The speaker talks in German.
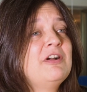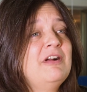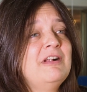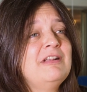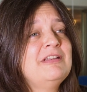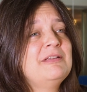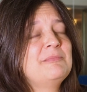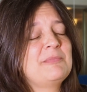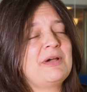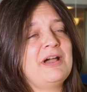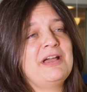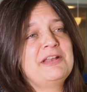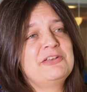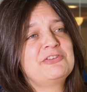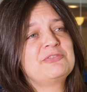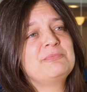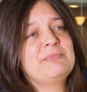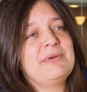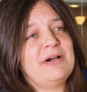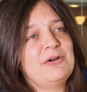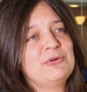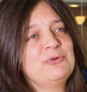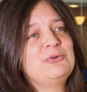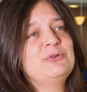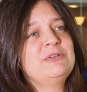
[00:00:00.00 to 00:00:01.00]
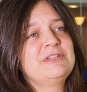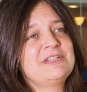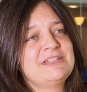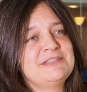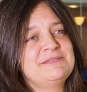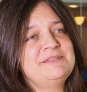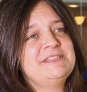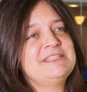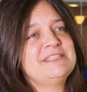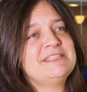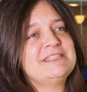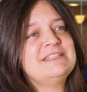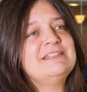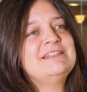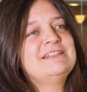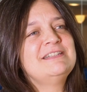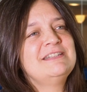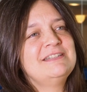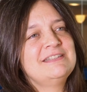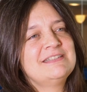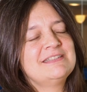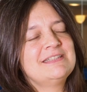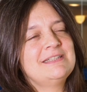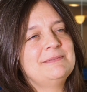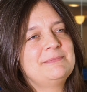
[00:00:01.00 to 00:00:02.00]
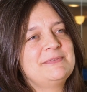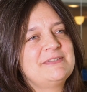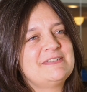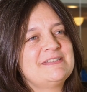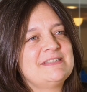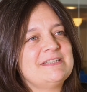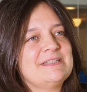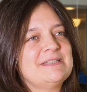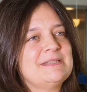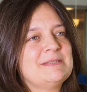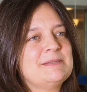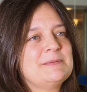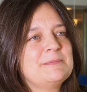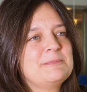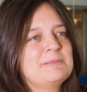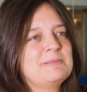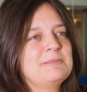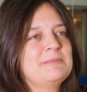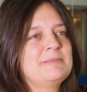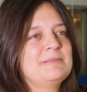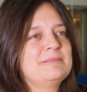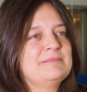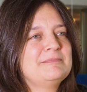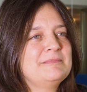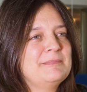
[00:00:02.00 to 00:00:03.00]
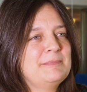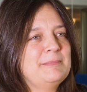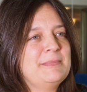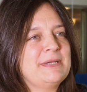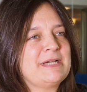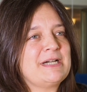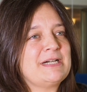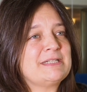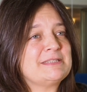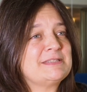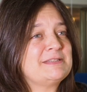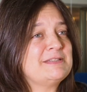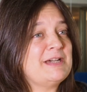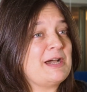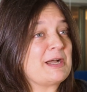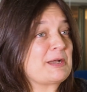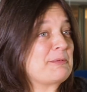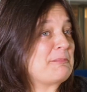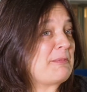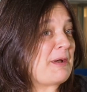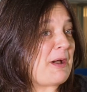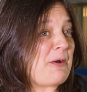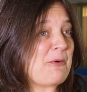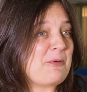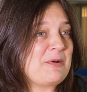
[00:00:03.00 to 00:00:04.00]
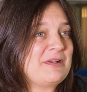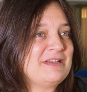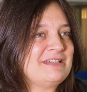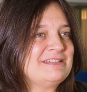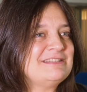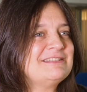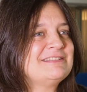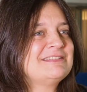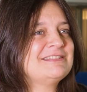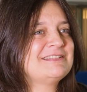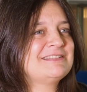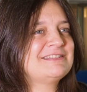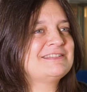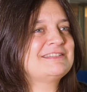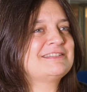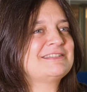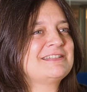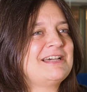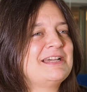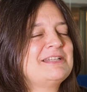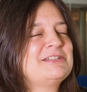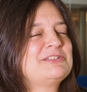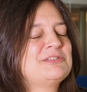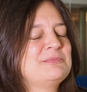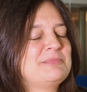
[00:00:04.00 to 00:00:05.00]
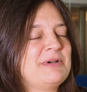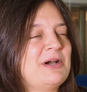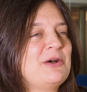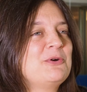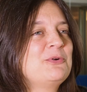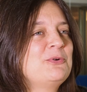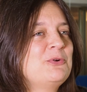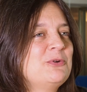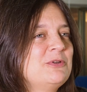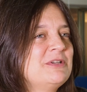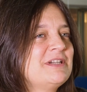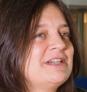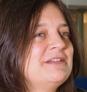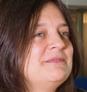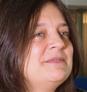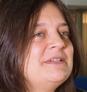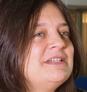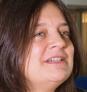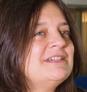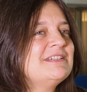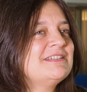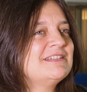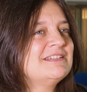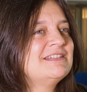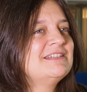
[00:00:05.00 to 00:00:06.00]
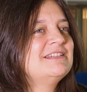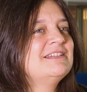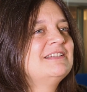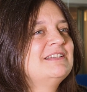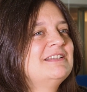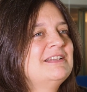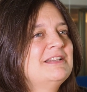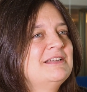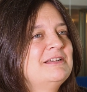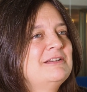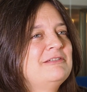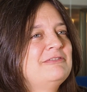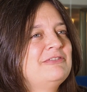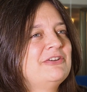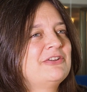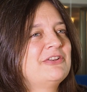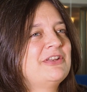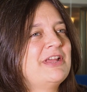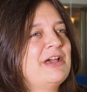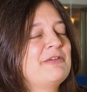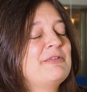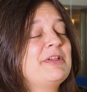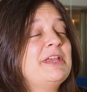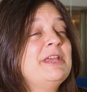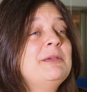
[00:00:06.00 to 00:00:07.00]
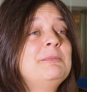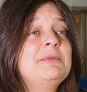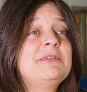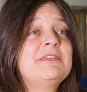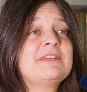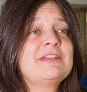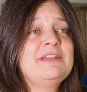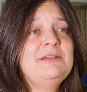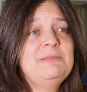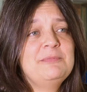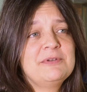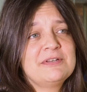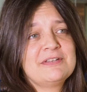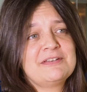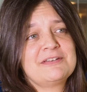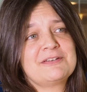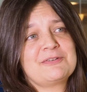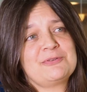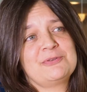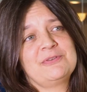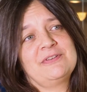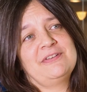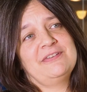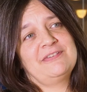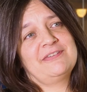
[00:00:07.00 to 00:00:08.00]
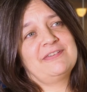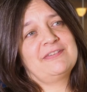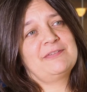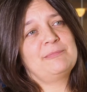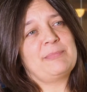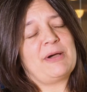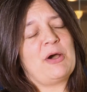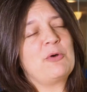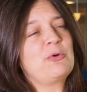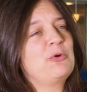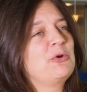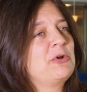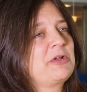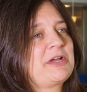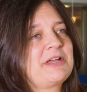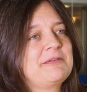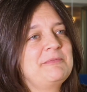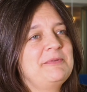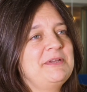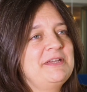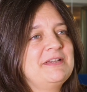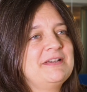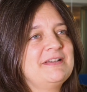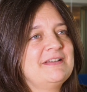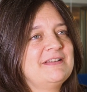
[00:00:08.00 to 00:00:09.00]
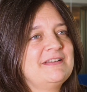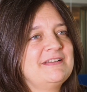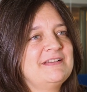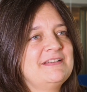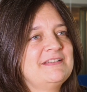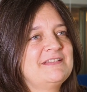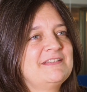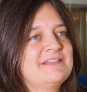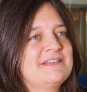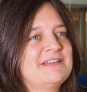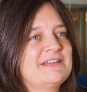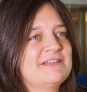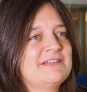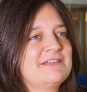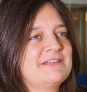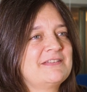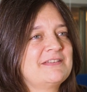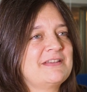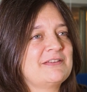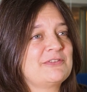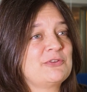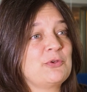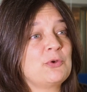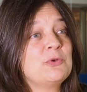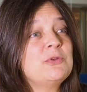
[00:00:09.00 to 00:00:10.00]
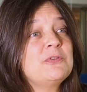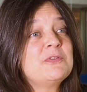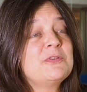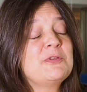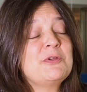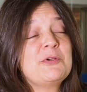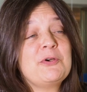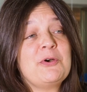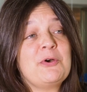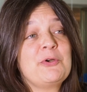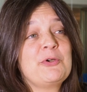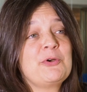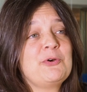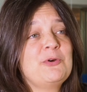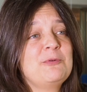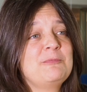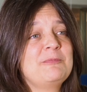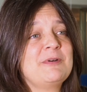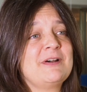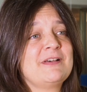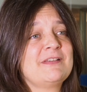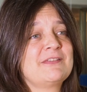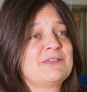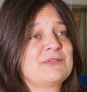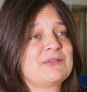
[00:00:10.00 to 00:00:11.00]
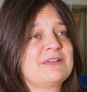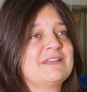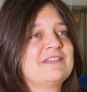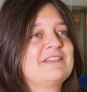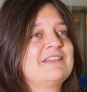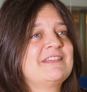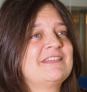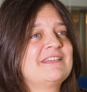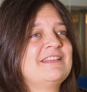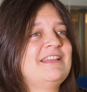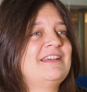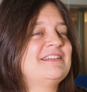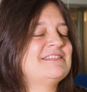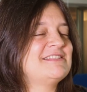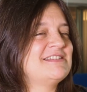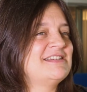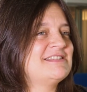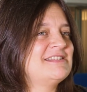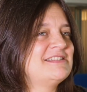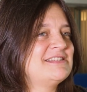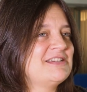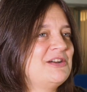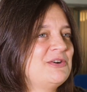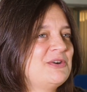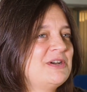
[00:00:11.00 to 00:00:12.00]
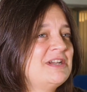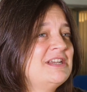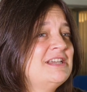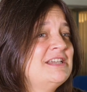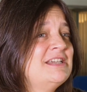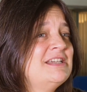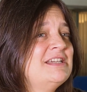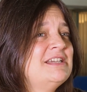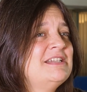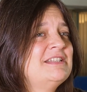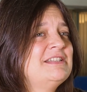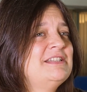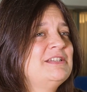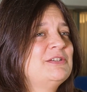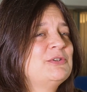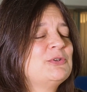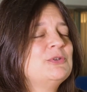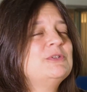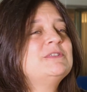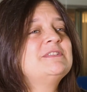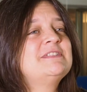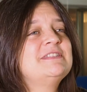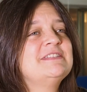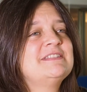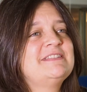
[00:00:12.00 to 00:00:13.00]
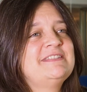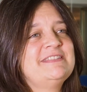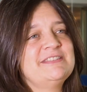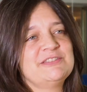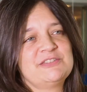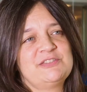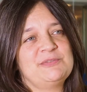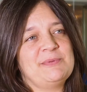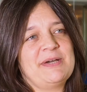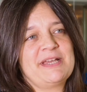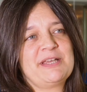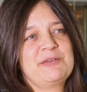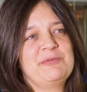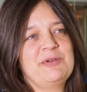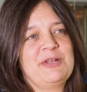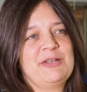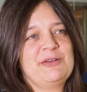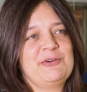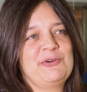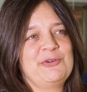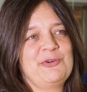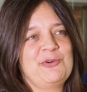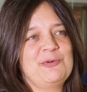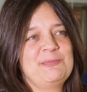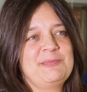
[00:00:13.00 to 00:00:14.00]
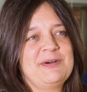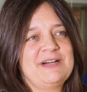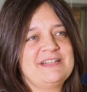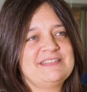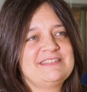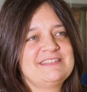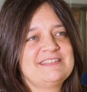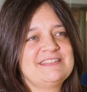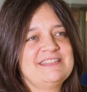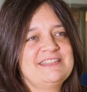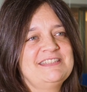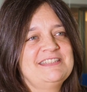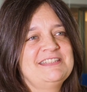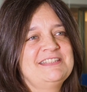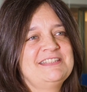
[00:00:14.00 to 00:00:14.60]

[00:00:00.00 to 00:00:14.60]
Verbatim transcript: Köln, im Rheinischen Braunkohlerevier, gibt es ähm, mehrere Tagebaue. Das Rheinische Braunkohlerevier von RWE betrieben und dieses Braunkohlerevier ist das, das größte Europas und es ist gleichzeitig auch die größte CO2-Quelle Europas.